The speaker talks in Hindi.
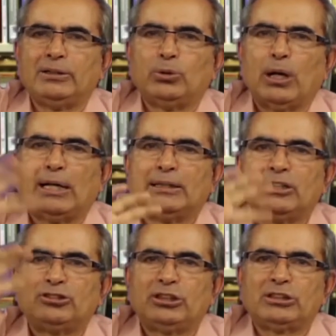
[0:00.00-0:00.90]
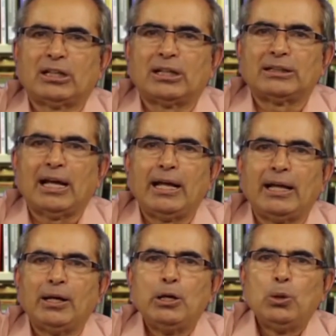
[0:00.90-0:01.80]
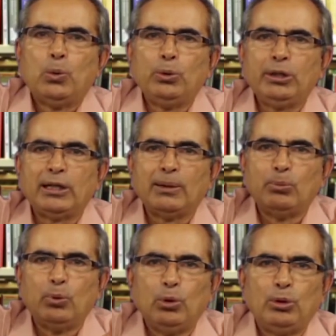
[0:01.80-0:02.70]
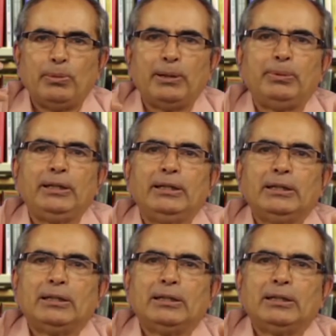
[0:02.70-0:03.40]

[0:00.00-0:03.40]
जो आदर्श चित्र कथाएँ हैं उनके मूल में भी